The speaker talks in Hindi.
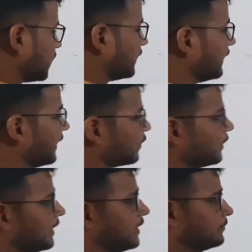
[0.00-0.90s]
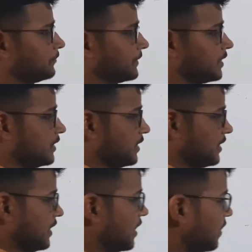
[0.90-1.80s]
क्लियर हो रहा है ना
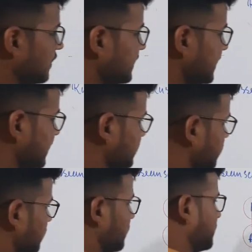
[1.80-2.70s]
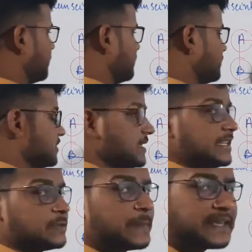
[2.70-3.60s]
और ये जो
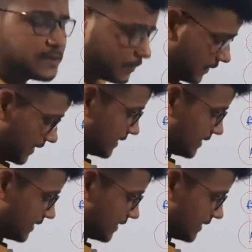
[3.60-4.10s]
स्पेस होता है